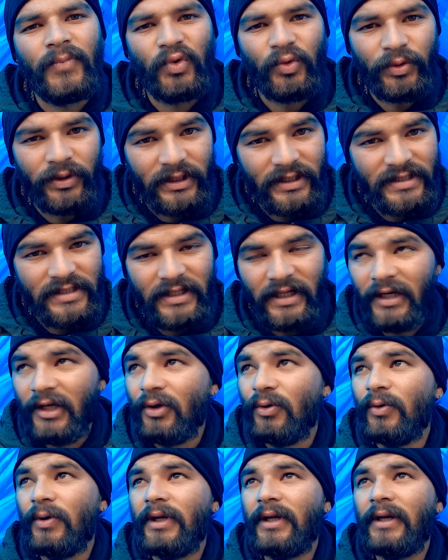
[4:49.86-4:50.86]
तो दस
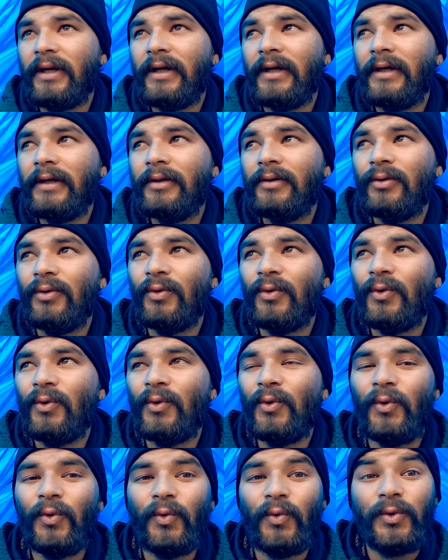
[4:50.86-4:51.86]
तारीख को डन है
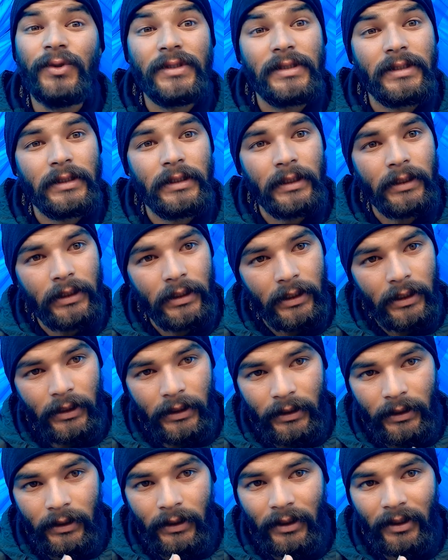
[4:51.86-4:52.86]
तो उस दिन के
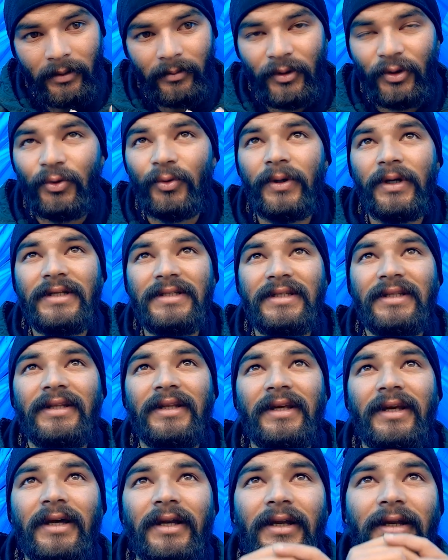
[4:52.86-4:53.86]
लिए हमें थोड़ा सा
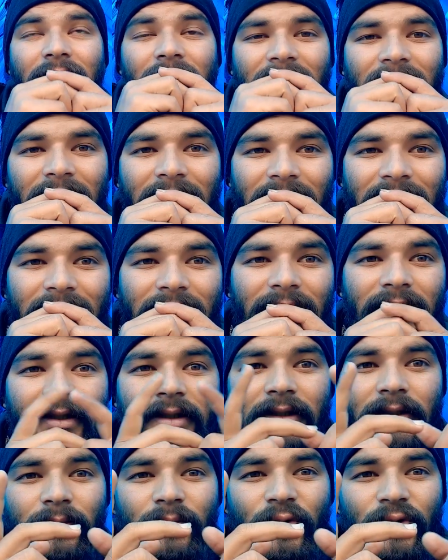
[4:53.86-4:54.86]
तैयारी करनी है
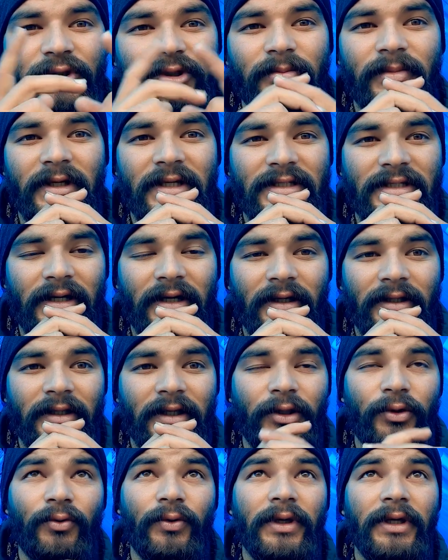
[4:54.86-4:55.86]
कि मौसम कैसा रहता
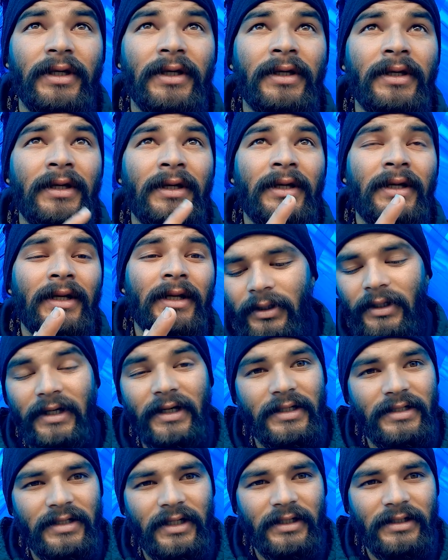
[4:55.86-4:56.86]
है क्योंकि
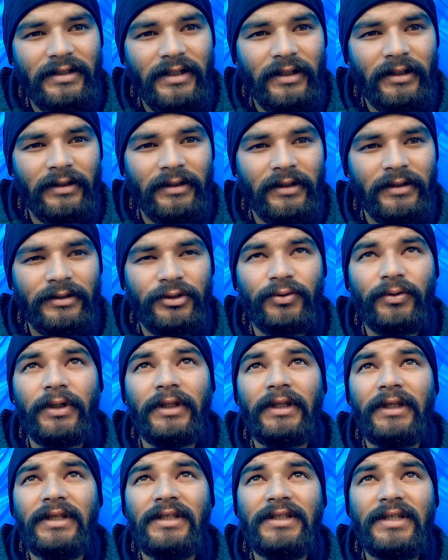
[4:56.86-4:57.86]
घर जाने जाने तक जो है
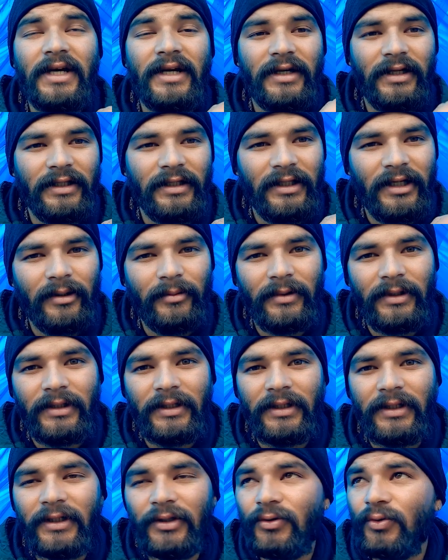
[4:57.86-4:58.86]
तीन चार नदियाँ
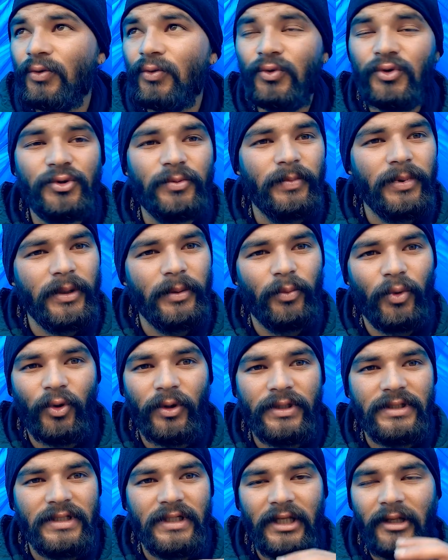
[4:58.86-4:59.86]
मिलती हैं तो उस पर
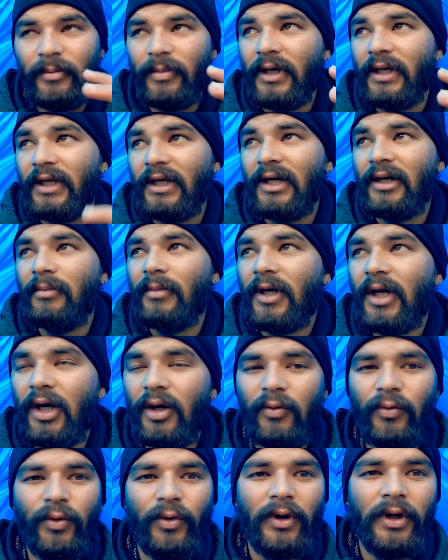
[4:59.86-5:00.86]
बहुत ज़्यादा पानी का
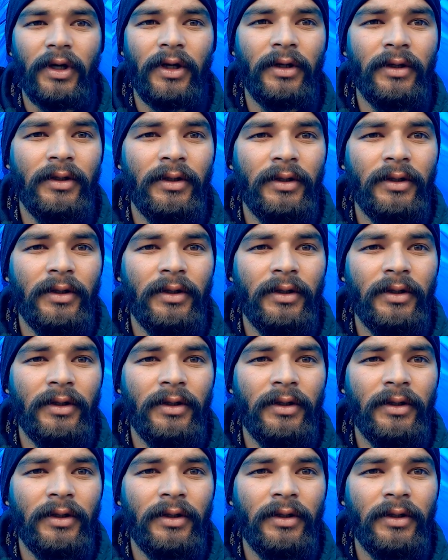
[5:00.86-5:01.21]
बहाव होगा